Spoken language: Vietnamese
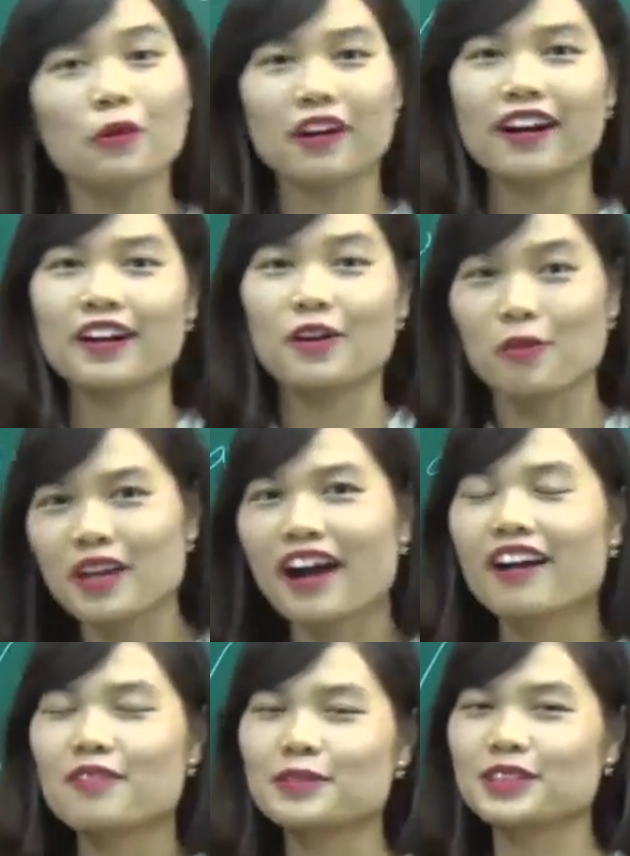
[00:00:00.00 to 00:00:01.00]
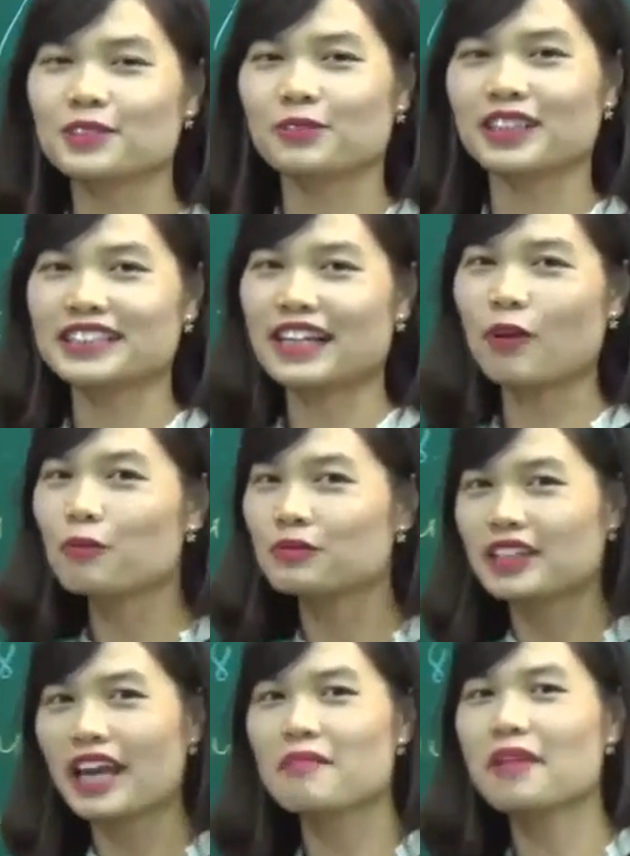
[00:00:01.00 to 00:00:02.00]
ur, đúng không nhỉ? Bây giờ chúng ta sẽ
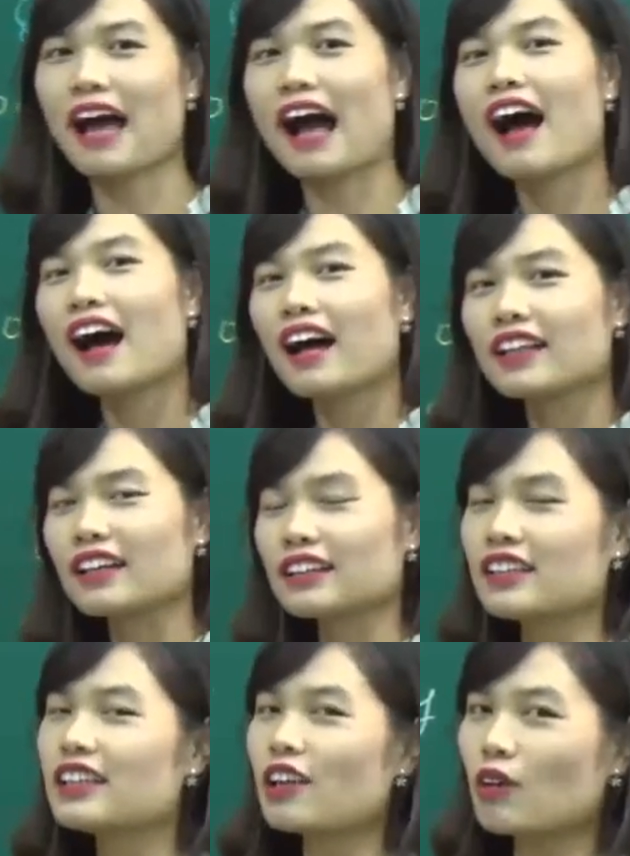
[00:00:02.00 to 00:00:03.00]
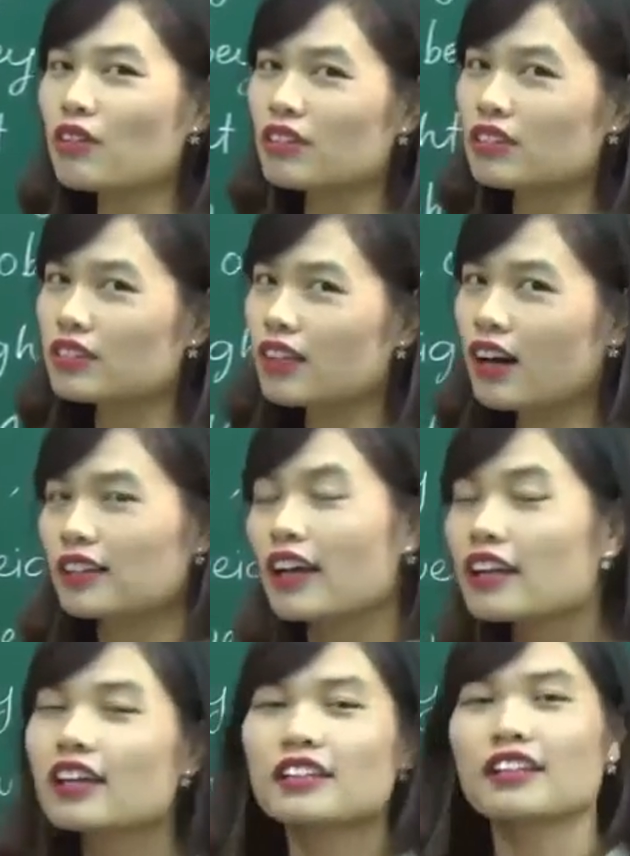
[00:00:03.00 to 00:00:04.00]
cùng xem là thế thì nó được uh,
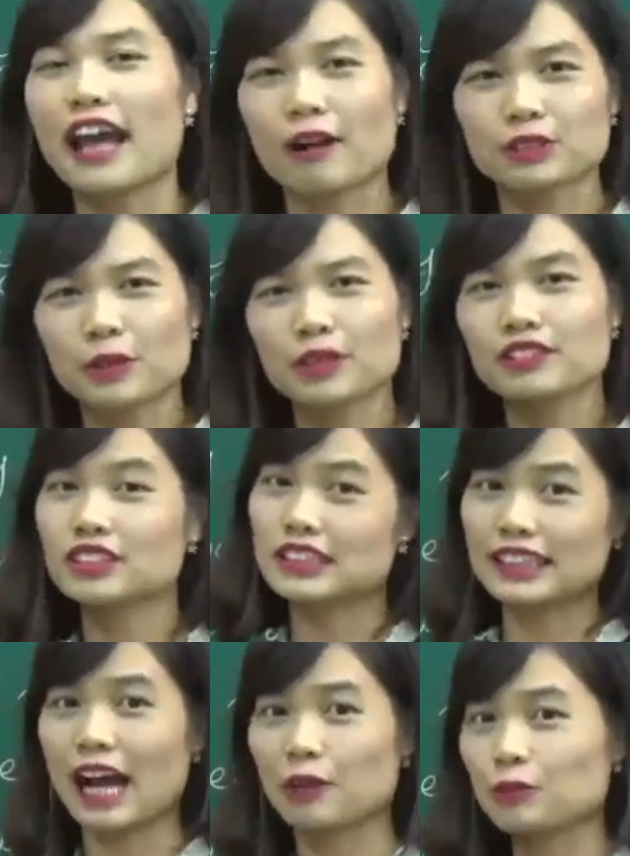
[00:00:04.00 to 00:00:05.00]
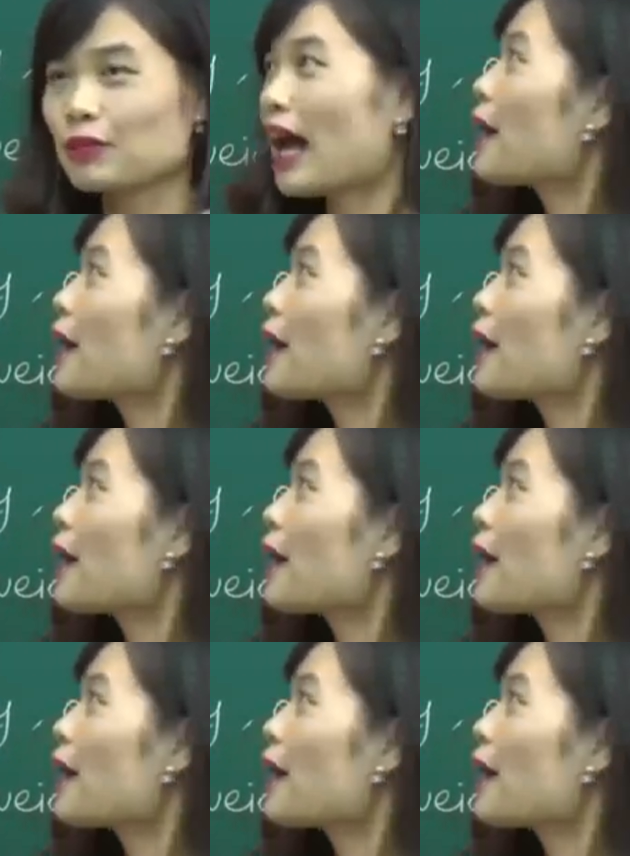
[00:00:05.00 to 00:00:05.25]
thể hiện như nào trong hình thức chính tả của chúng